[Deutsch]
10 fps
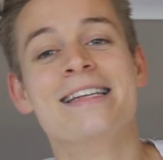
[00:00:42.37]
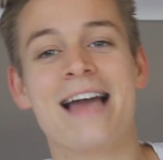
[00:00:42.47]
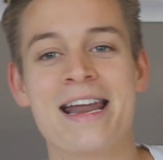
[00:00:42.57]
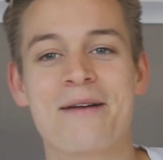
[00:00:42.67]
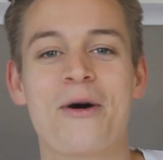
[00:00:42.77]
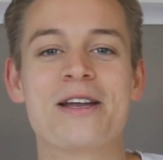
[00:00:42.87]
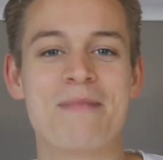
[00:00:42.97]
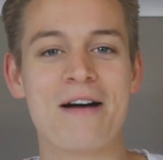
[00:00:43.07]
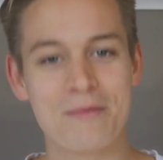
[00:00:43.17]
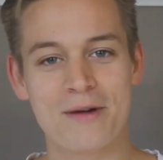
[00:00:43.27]
Nein, aber heute
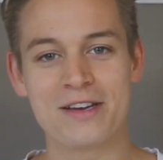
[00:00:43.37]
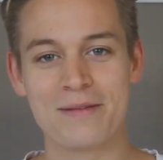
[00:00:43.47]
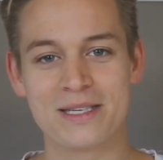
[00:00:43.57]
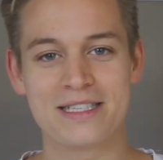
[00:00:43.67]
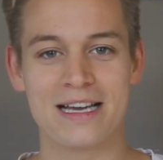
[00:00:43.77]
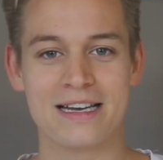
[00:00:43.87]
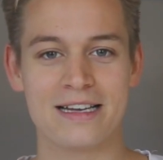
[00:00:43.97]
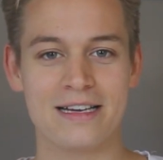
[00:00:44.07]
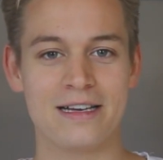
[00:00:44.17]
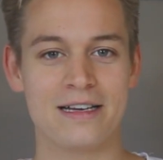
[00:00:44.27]
machen wir mal wieder ein
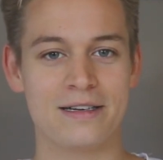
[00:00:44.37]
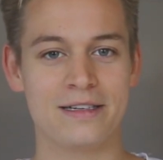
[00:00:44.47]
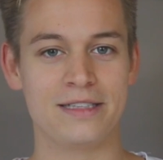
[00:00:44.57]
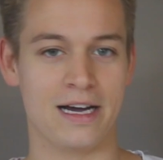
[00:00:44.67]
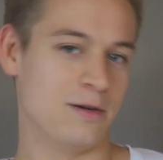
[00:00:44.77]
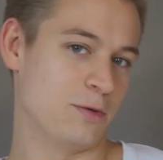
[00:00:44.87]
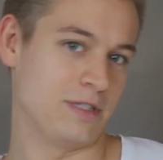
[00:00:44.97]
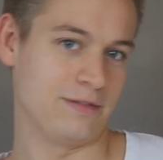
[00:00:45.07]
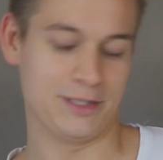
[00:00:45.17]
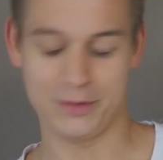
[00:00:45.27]
bisschen, äh, ja, lustige